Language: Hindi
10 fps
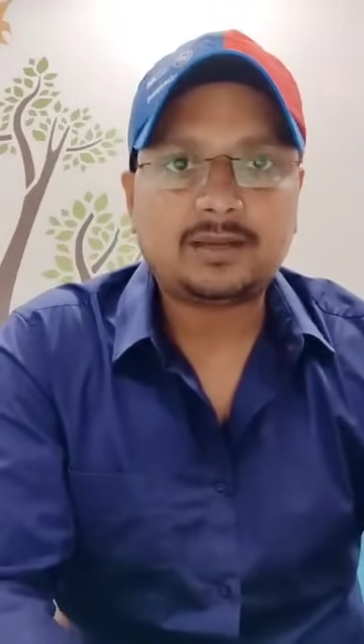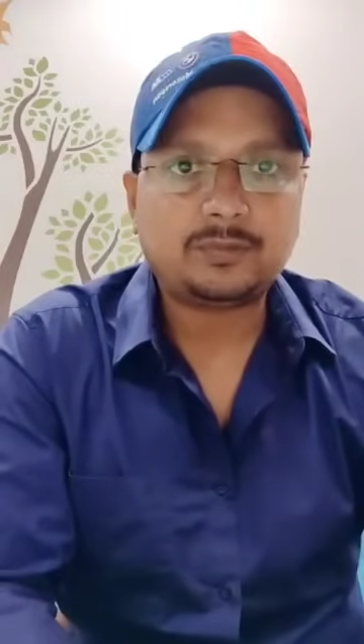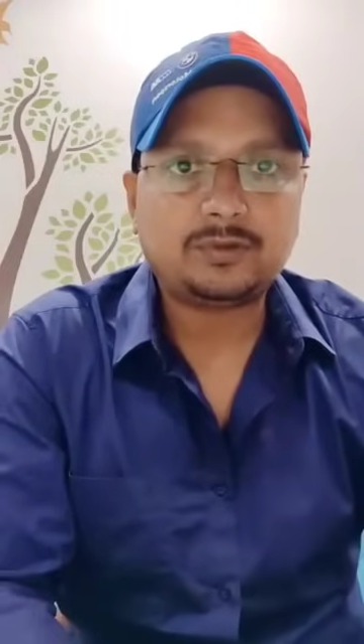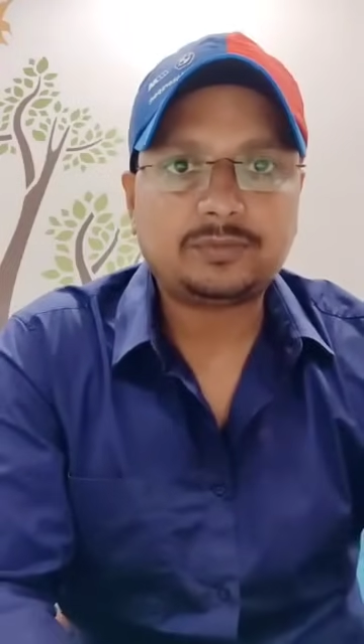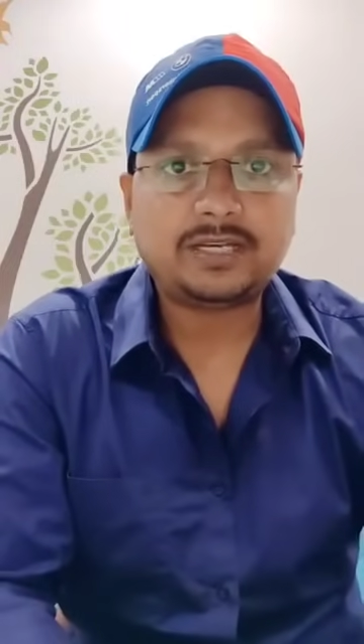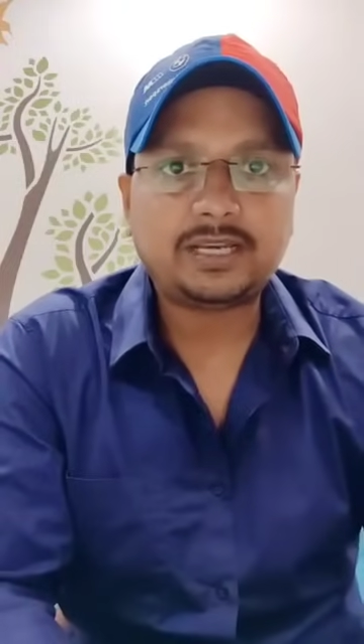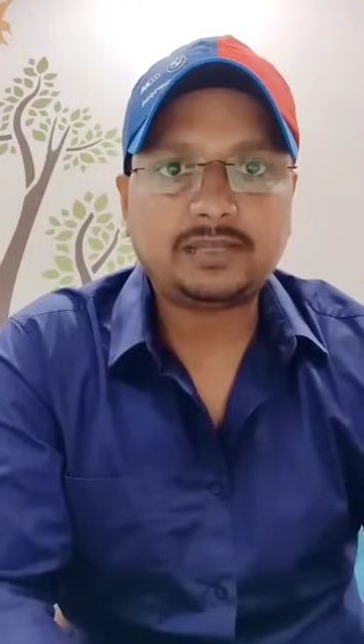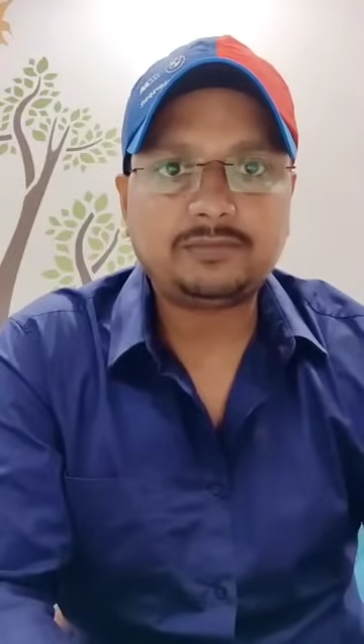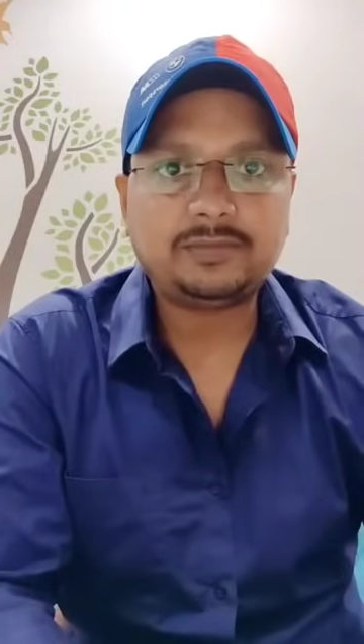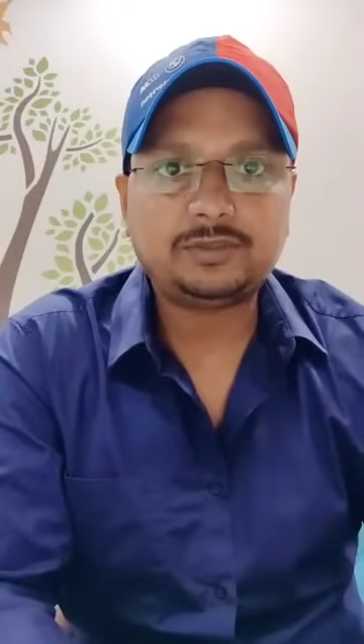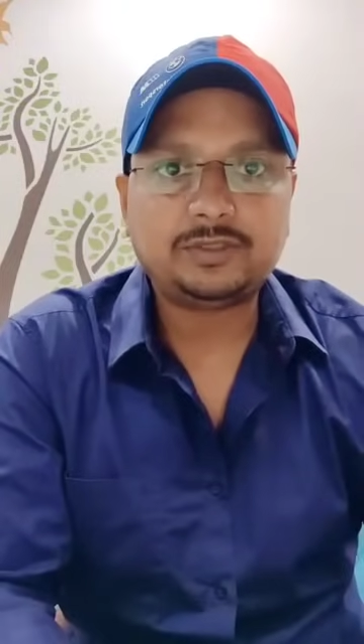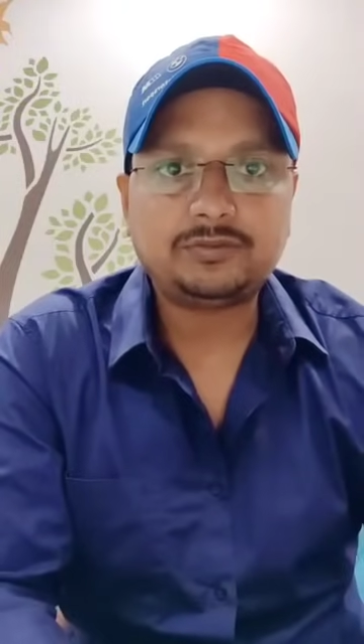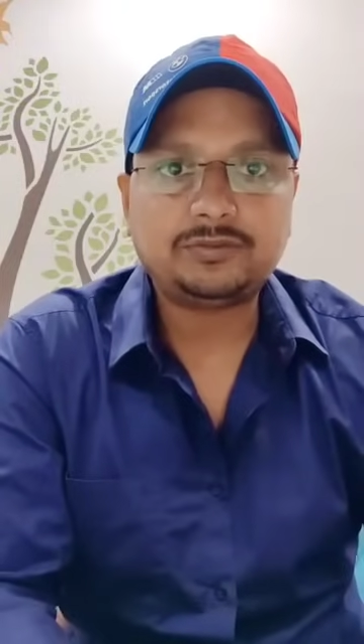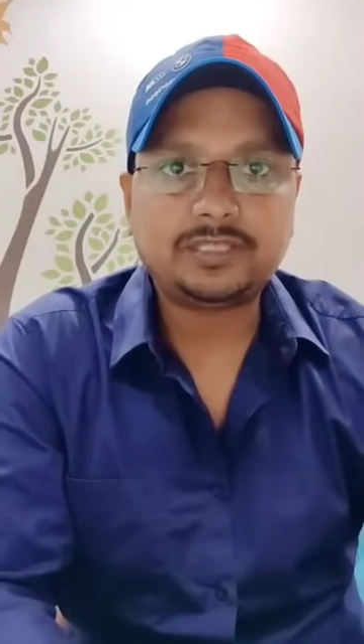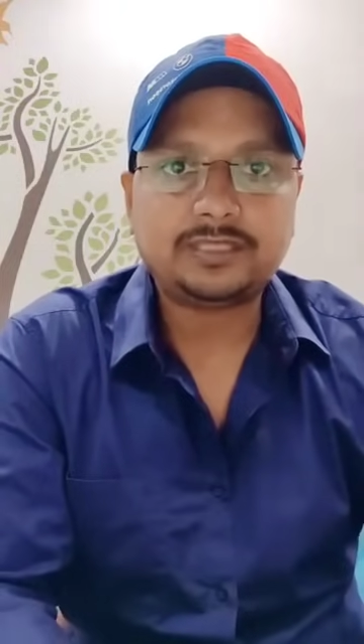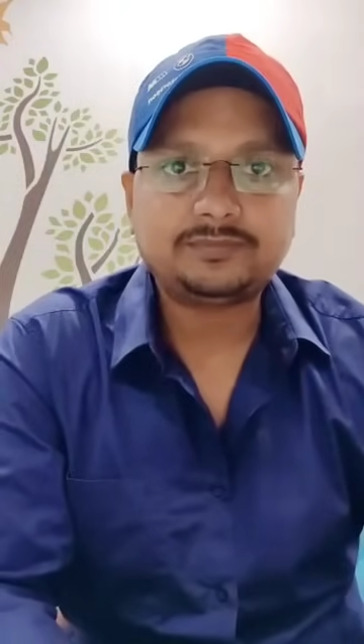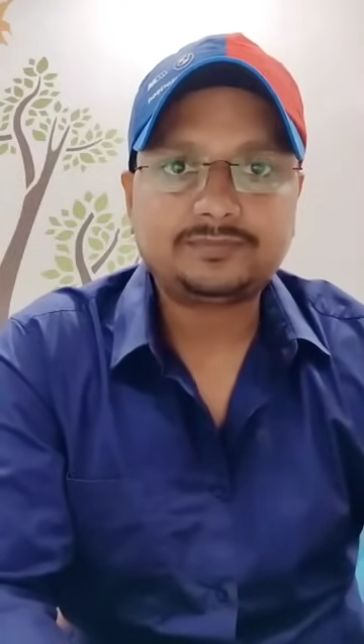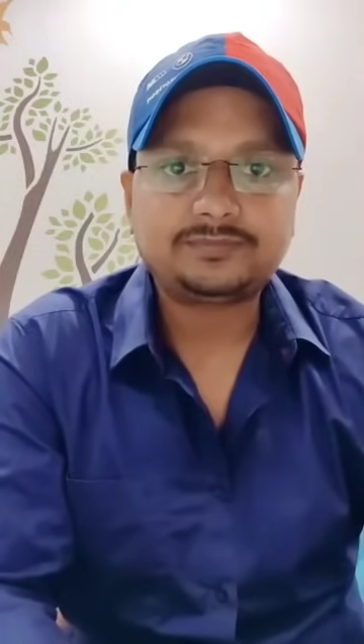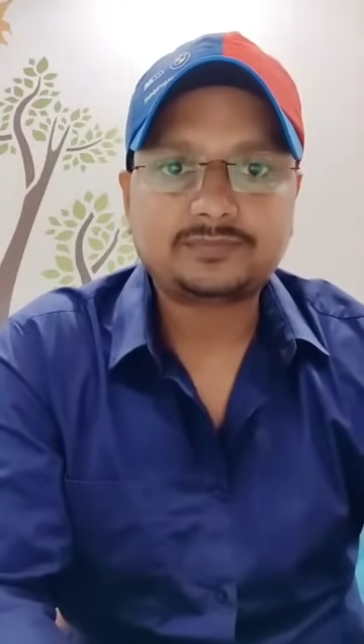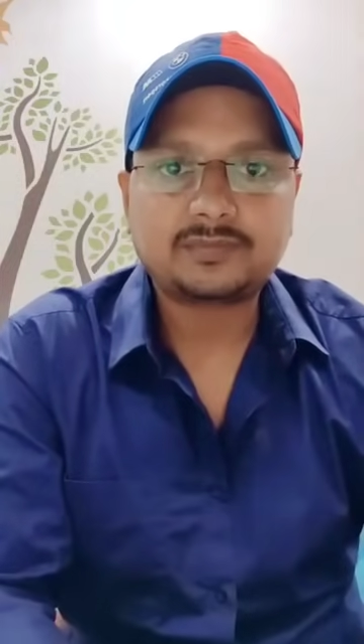आप लोग मेरे लाइव में जुड़े हुए
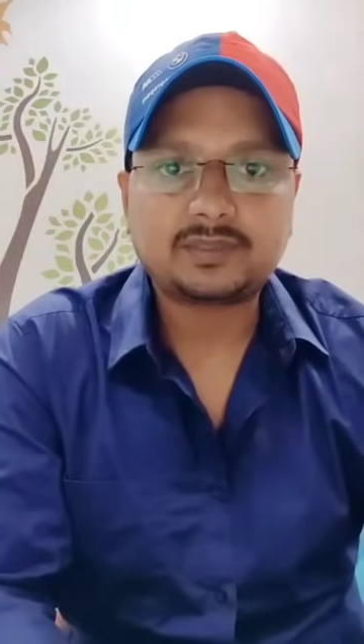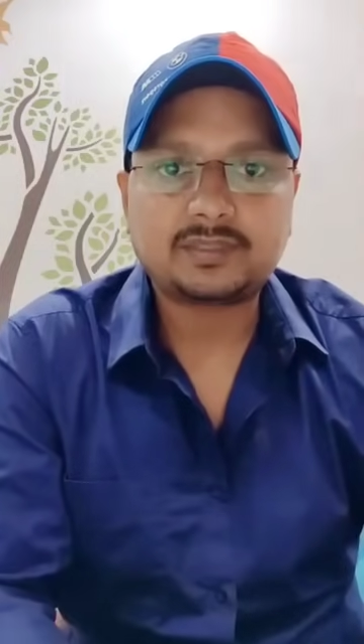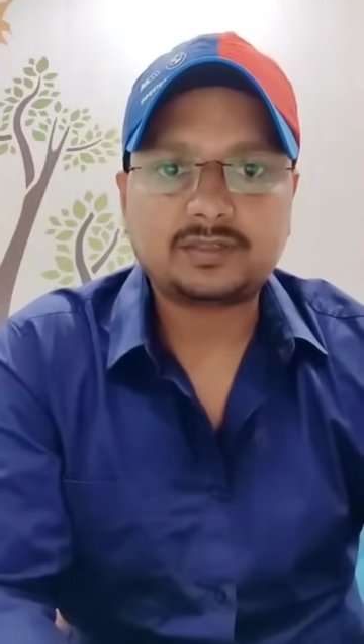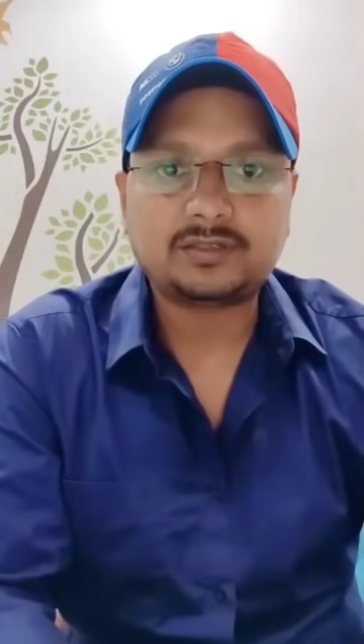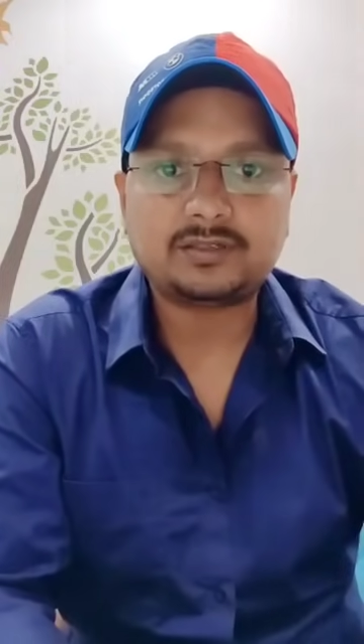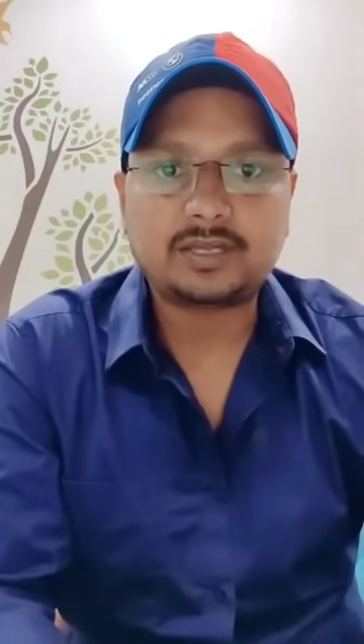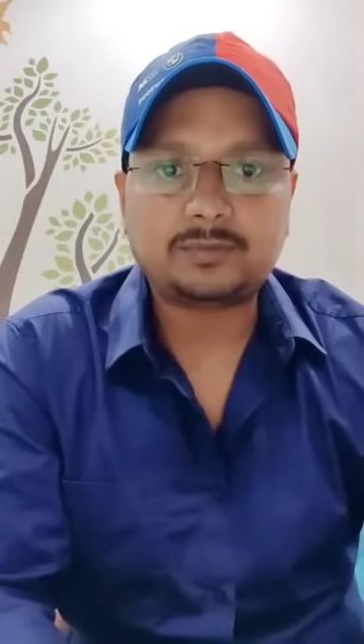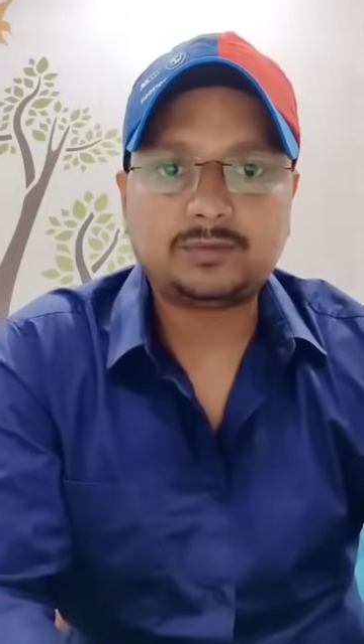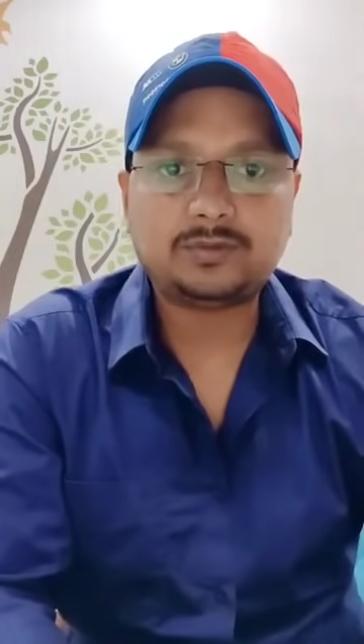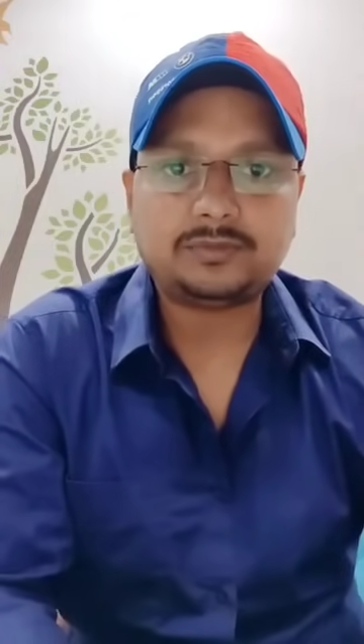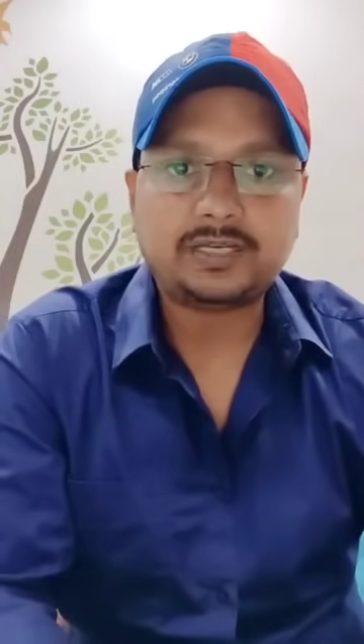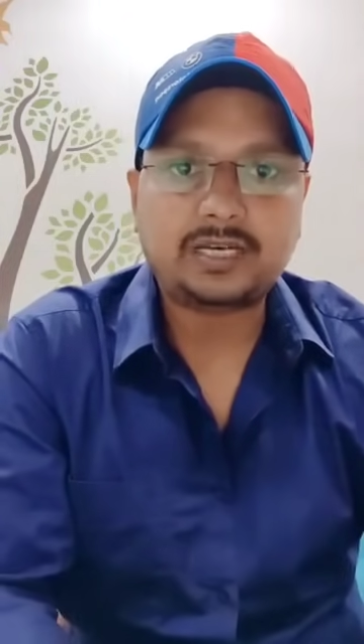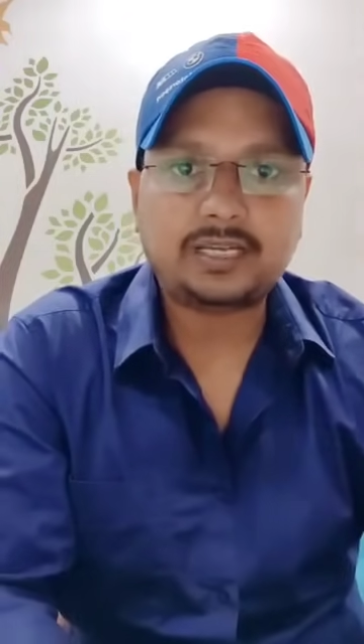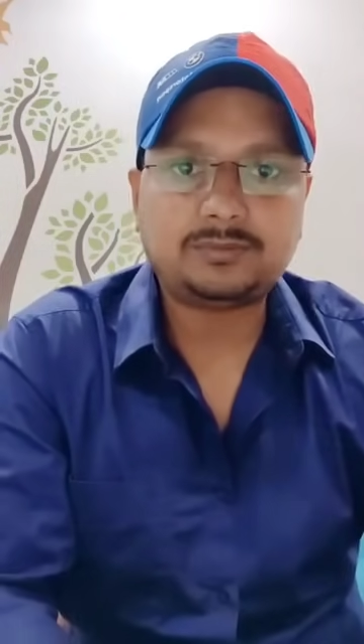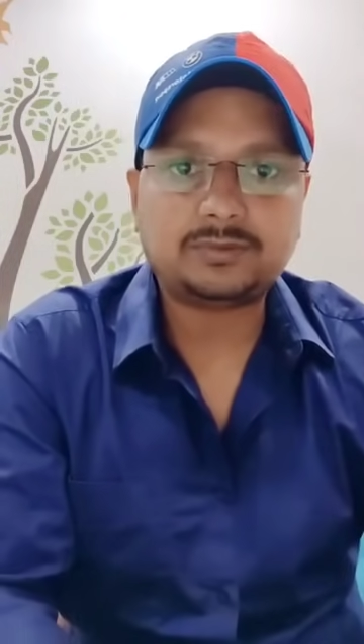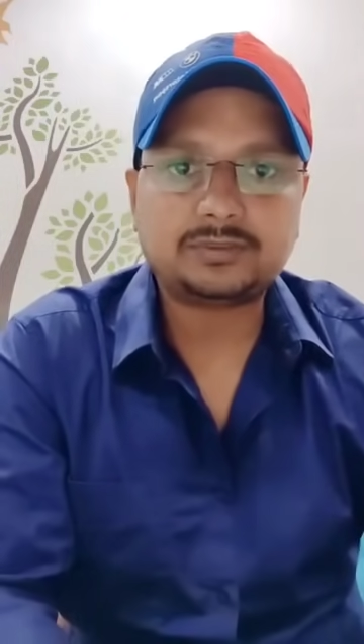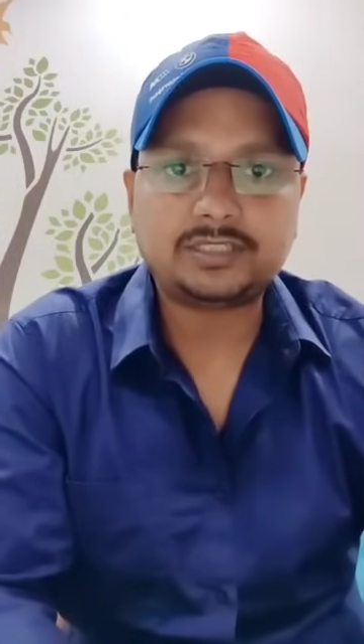हैं और आप लोग मेरे लाइव को